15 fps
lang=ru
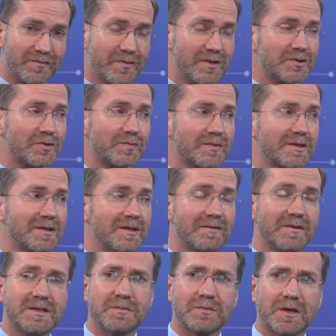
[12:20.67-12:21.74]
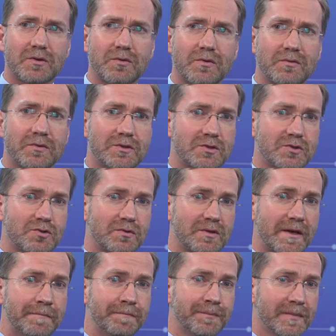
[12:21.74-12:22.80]
мы, собственно, не видим такой вот
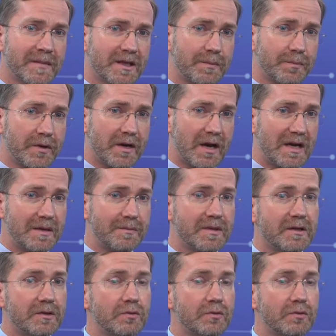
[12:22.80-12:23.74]
тяжелой гипокалемии.